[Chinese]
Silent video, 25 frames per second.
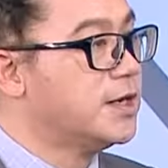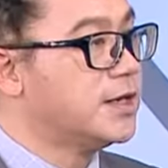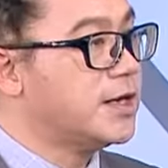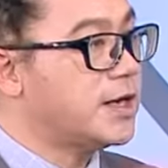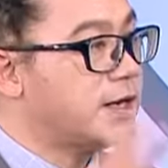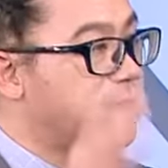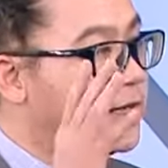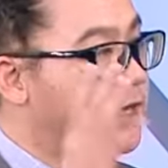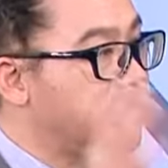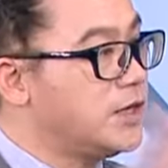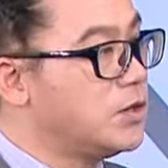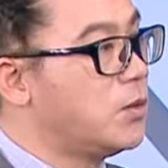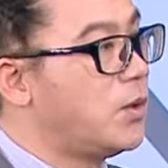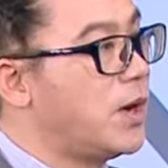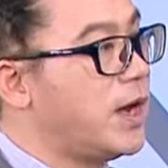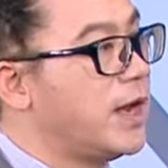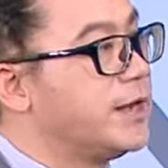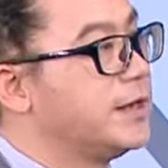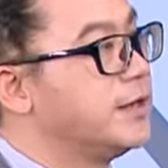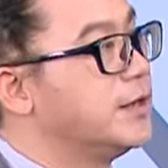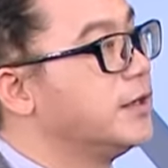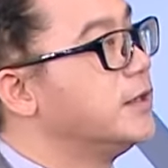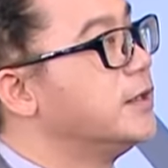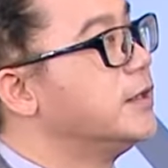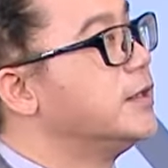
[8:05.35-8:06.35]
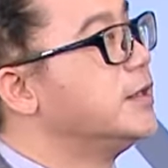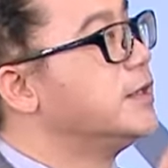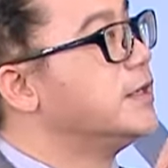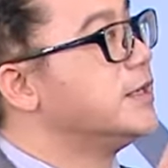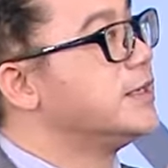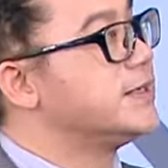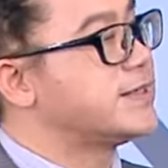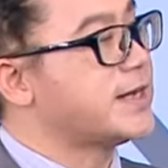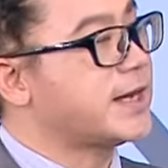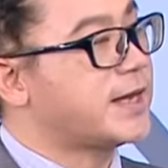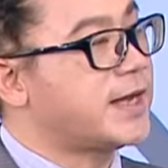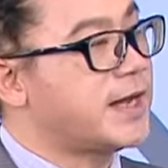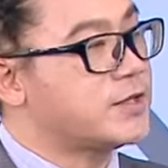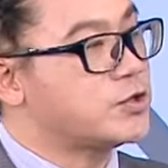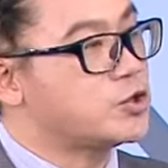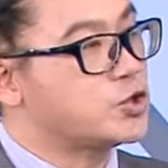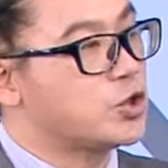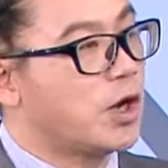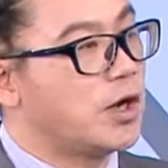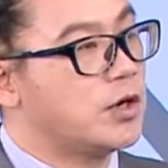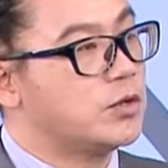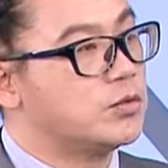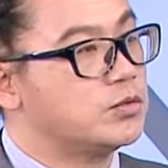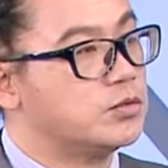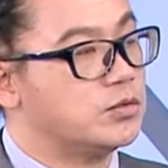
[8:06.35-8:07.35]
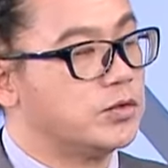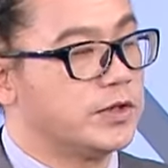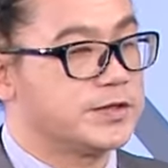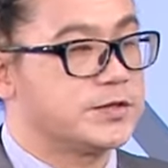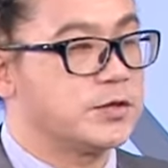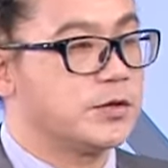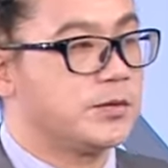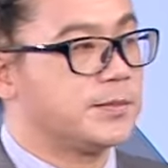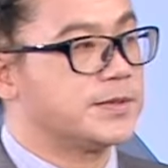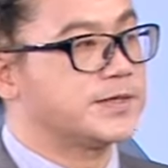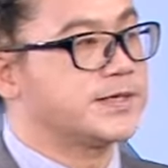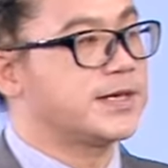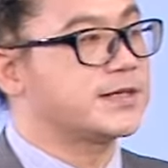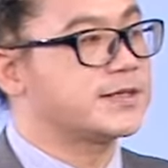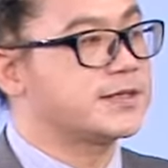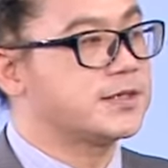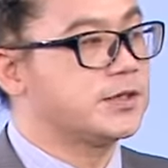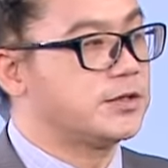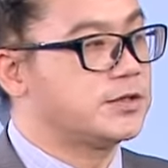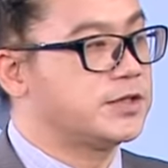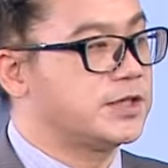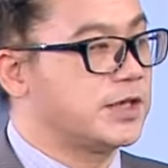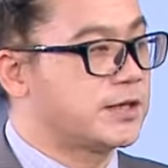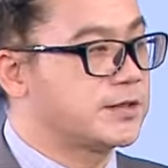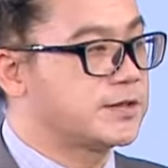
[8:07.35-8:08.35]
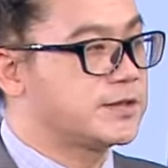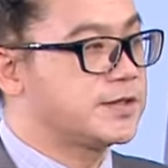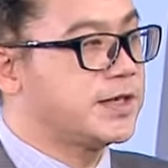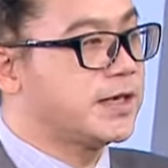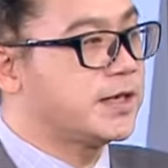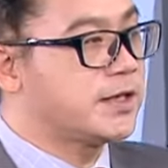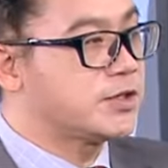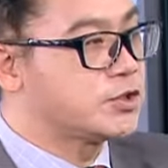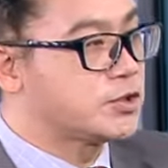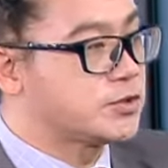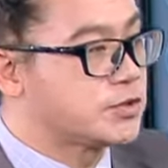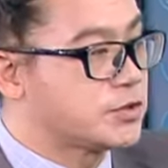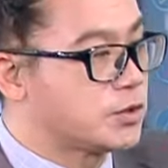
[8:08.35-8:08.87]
那另外呢，你再看川湖，也是我们上次有讲，这个就